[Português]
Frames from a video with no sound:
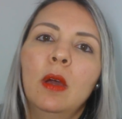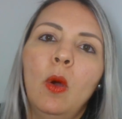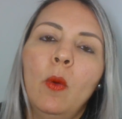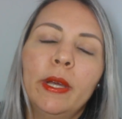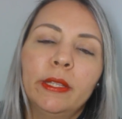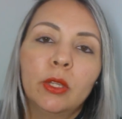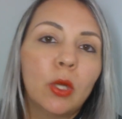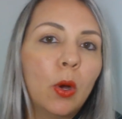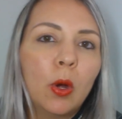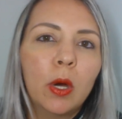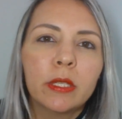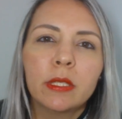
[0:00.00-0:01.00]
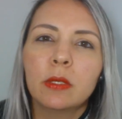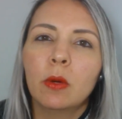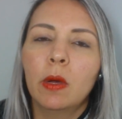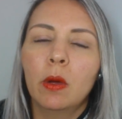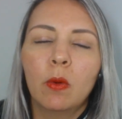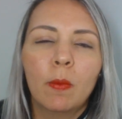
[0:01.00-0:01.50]
Ou é tosse,
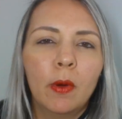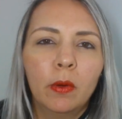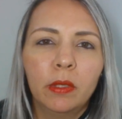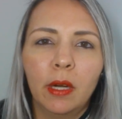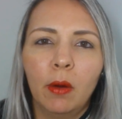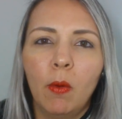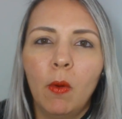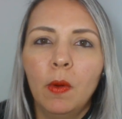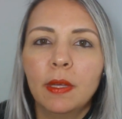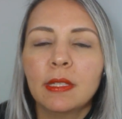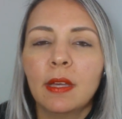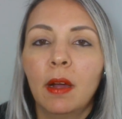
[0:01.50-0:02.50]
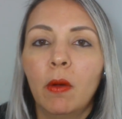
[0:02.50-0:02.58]
ou é alguma outra coisa.